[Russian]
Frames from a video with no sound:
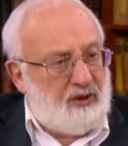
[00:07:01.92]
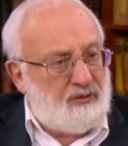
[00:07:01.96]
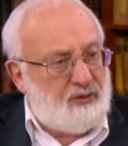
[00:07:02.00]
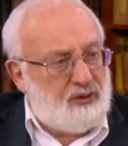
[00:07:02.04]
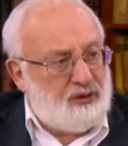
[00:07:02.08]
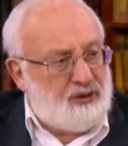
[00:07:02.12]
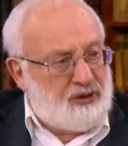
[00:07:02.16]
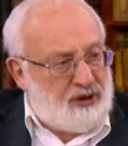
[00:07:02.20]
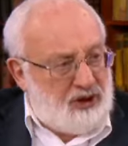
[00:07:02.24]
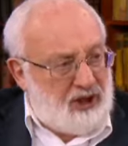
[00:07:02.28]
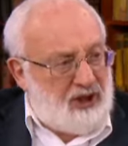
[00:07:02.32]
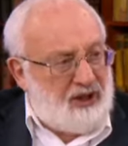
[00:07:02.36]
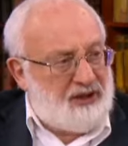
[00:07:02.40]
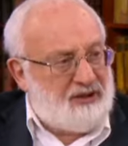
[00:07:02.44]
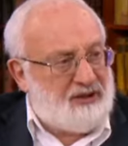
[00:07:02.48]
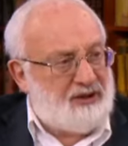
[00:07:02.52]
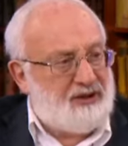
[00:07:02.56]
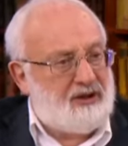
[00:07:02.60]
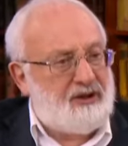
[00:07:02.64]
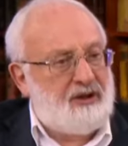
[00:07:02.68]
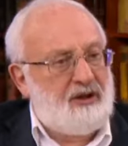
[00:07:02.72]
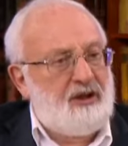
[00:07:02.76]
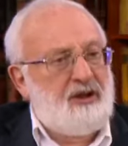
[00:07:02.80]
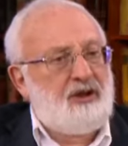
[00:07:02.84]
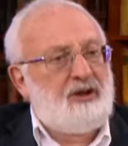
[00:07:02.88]
обучать
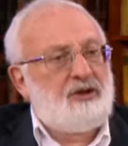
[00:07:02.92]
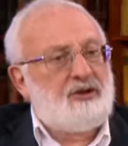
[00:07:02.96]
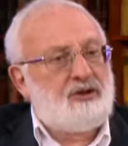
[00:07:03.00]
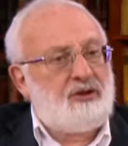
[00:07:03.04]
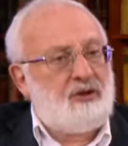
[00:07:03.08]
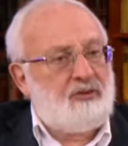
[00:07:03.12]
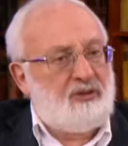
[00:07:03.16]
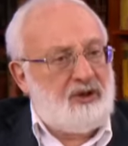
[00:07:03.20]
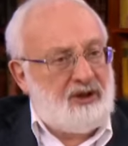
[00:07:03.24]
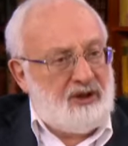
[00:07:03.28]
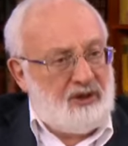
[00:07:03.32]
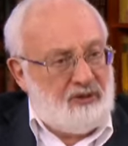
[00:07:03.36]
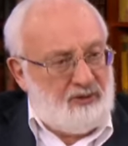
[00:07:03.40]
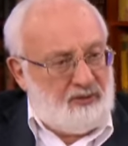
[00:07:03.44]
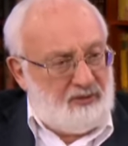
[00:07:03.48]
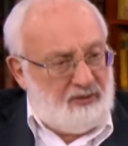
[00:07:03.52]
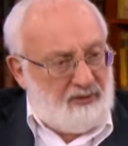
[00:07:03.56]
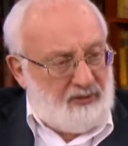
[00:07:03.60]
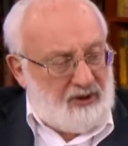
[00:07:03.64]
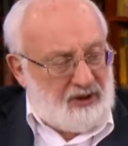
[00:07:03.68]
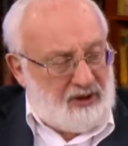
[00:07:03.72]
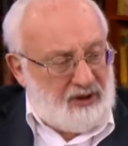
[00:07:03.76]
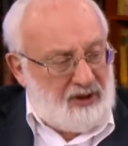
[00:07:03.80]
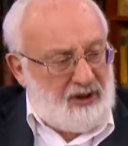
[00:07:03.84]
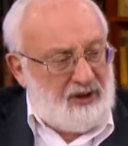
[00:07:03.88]
их, чтобы они
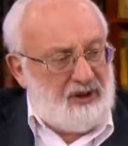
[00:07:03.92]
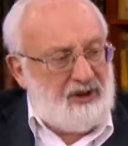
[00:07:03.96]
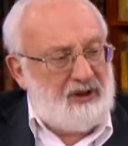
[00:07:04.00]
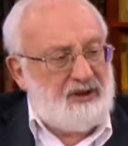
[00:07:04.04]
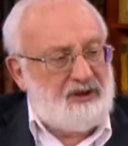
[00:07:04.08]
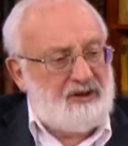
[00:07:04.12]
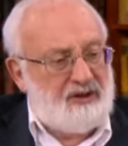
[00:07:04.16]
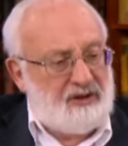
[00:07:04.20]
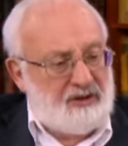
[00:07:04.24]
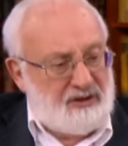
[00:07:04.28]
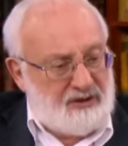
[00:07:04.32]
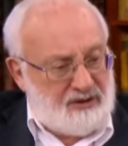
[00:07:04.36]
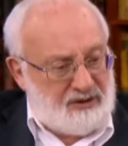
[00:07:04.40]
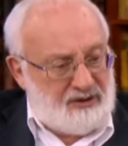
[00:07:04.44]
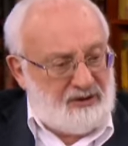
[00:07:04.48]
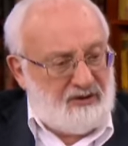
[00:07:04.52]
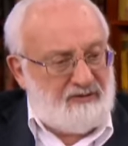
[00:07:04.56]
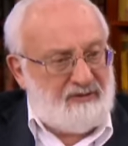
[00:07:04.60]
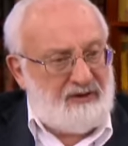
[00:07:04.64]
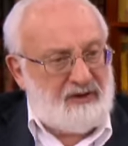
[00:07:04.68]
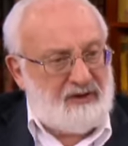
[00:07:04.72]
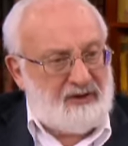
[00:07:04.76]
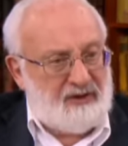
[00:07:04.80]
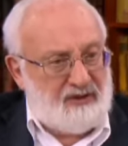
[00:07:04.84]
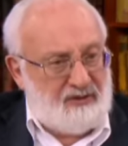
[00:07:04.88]
могли
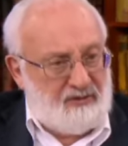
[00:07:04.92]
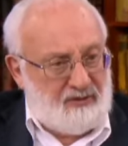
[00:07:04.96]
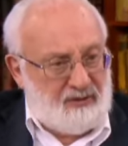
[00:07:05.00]
создавать